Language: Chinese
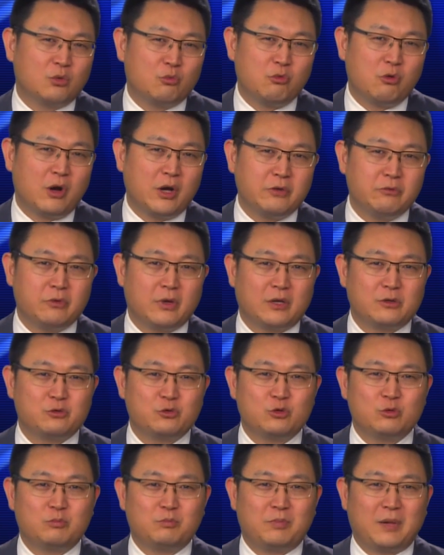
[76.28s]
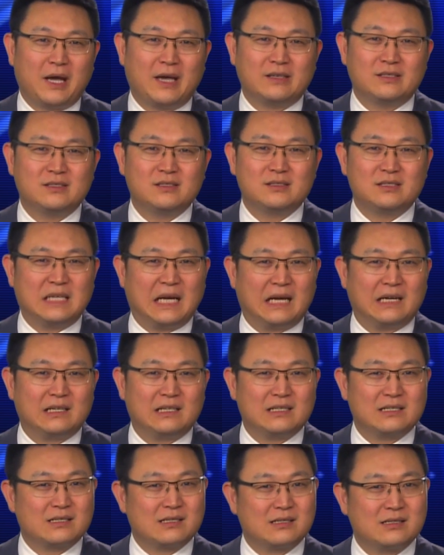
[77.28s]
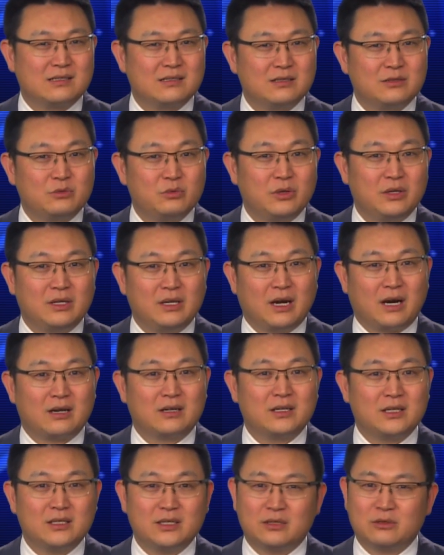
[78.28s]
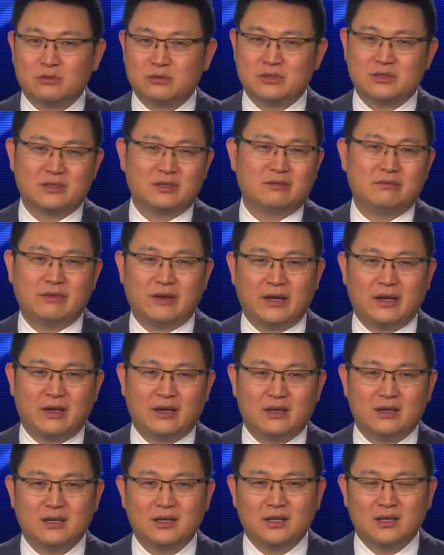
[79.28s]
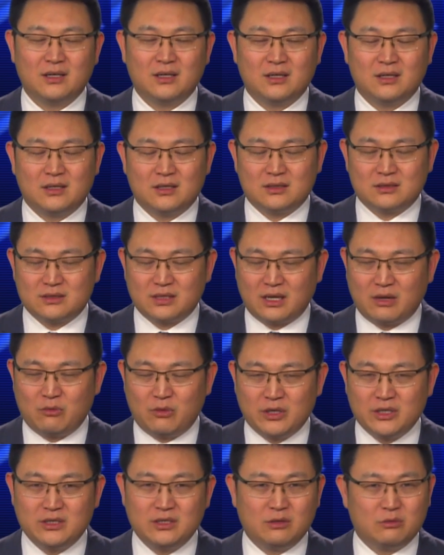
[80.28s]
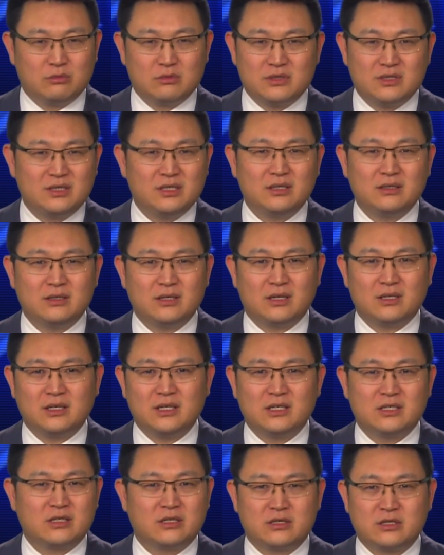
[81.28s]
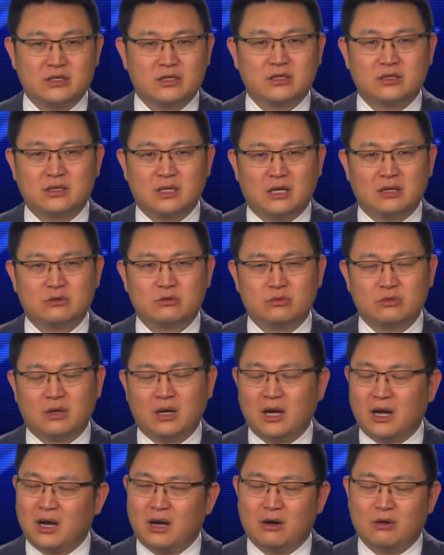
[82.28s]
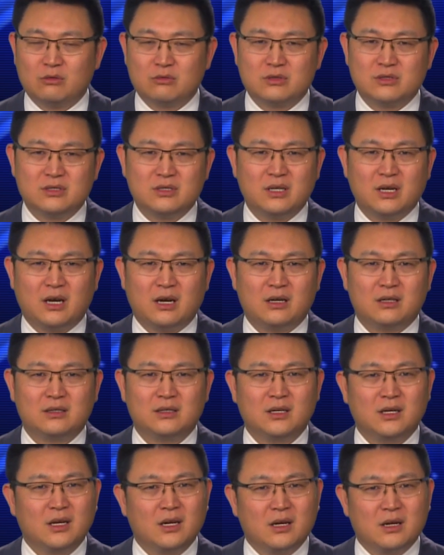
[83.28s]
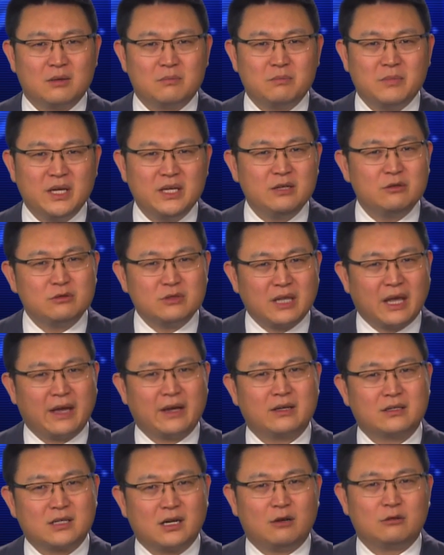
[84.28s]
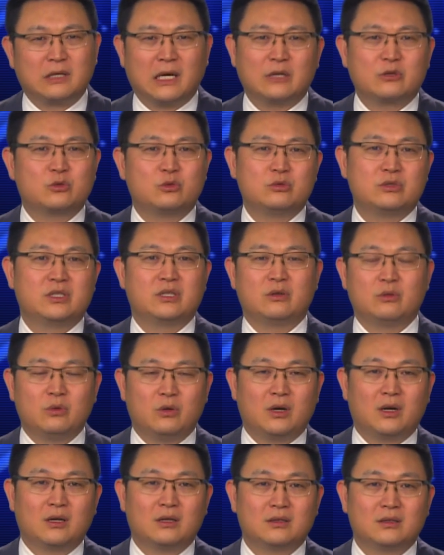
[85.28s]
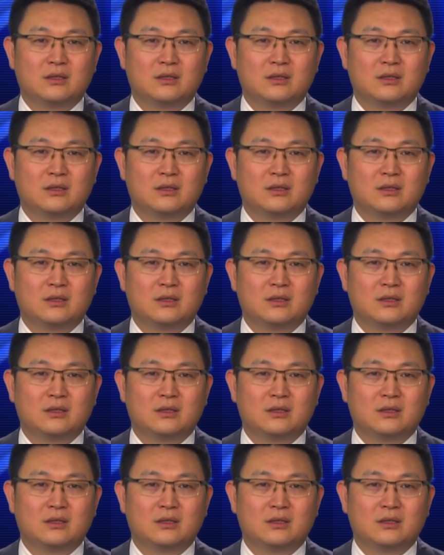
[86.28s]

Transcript: 官员去百姓家里撕对联的这种行为，在我有限的历史知识当中，好像没有哪个朝代出现过。